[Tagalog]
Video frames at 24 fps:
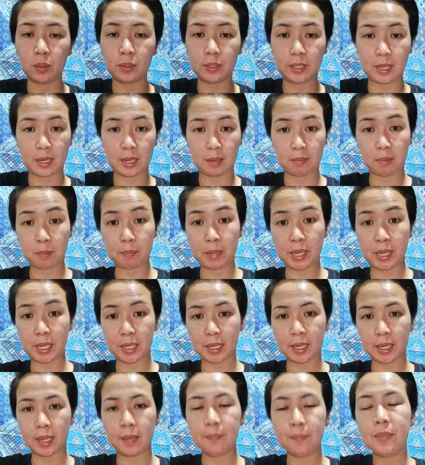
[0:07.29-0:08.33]
yan,
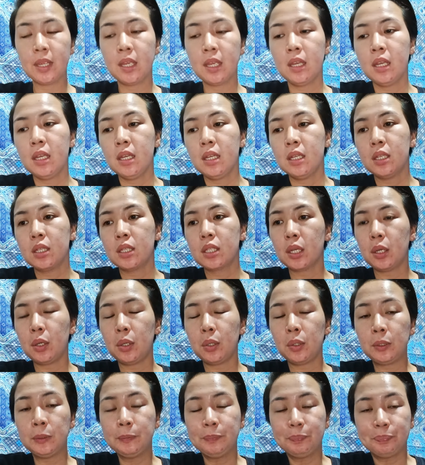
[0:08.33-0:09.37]
magpahinga.
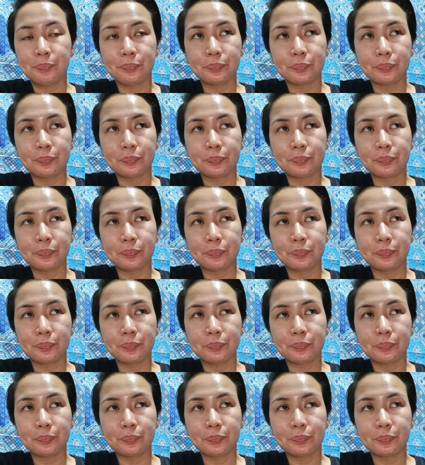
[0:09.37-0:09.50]
So,